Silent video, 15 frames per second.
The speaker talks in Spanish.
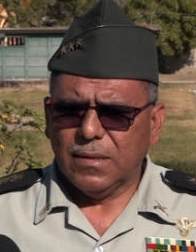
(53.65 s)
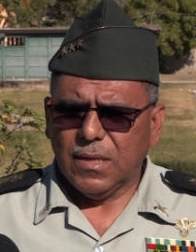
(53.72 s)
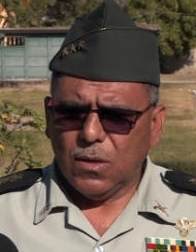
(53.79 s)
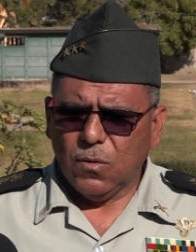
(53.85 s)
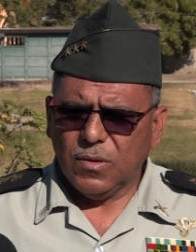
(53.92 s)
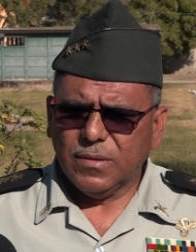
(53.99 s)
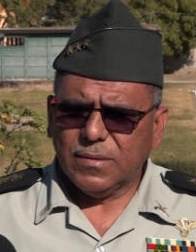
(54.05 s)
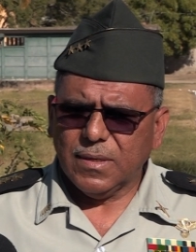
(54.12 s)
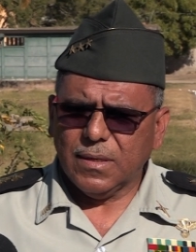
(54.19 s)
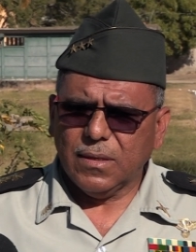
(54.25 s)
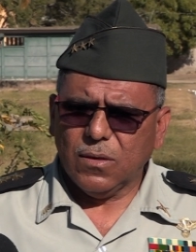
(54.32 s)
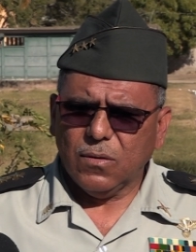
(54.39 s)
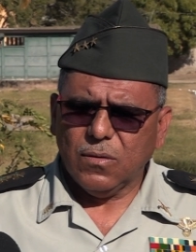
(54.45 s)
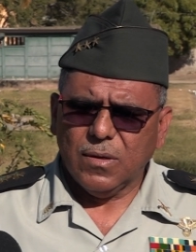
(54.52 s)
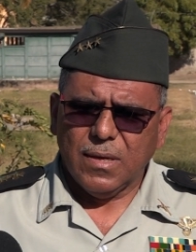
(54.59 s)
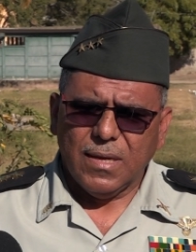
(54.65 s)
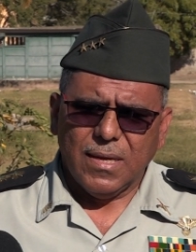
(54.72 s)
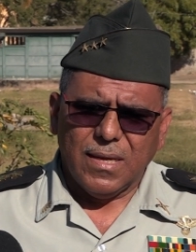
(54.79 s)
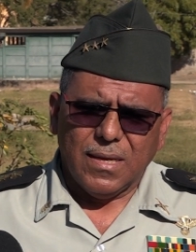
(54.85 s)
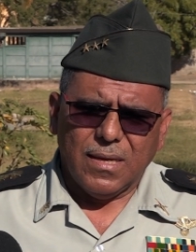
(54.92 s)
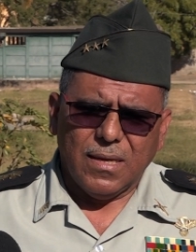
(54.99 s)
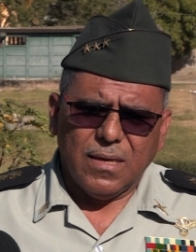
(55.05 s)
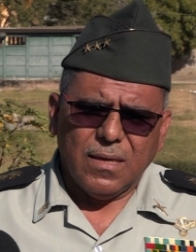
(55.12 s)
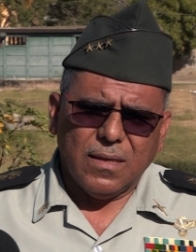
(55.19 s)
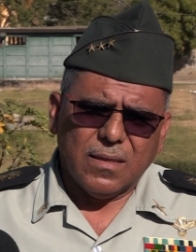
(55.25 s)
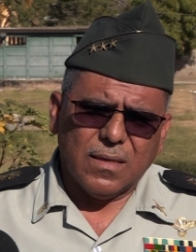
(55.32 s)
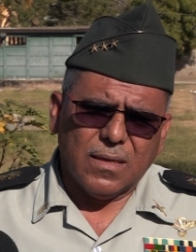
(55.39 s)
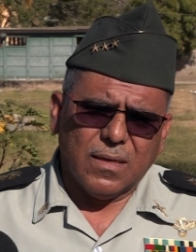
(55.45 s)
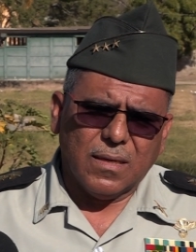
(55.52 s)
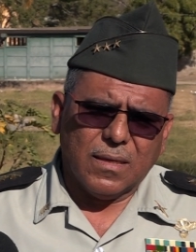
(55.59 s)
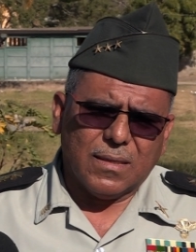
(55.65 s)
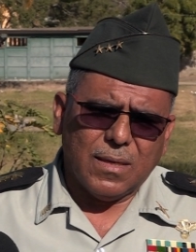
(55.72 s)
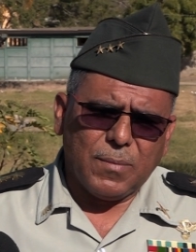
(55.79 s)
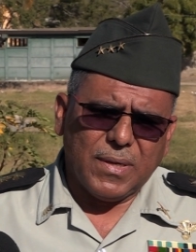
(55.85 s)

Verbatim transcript: de los incendios y de esta